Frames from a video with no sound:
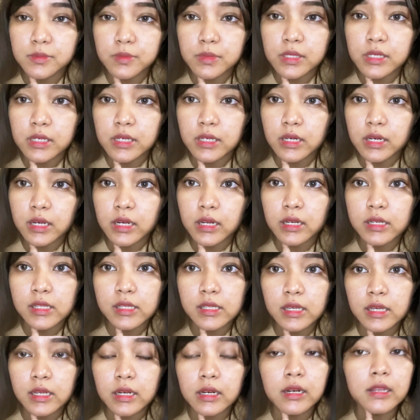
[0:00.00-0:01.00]
biar
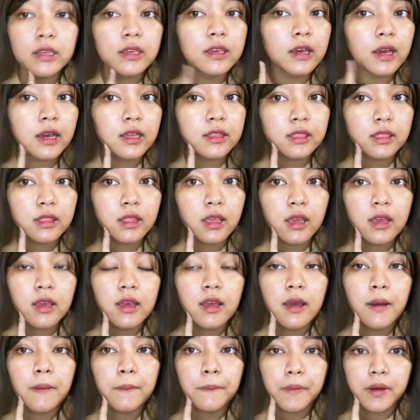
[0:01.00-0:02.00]
kalian lihat
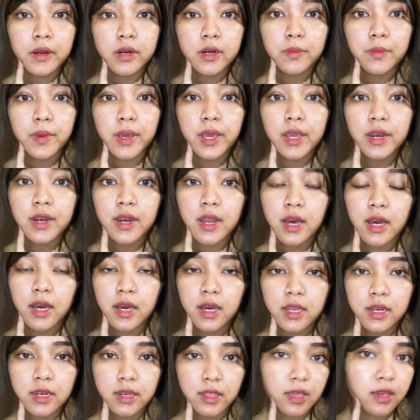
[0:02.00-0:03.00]

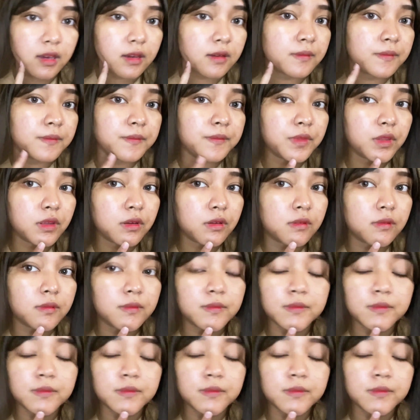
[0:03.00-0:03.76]
perbedaannya. Tuh.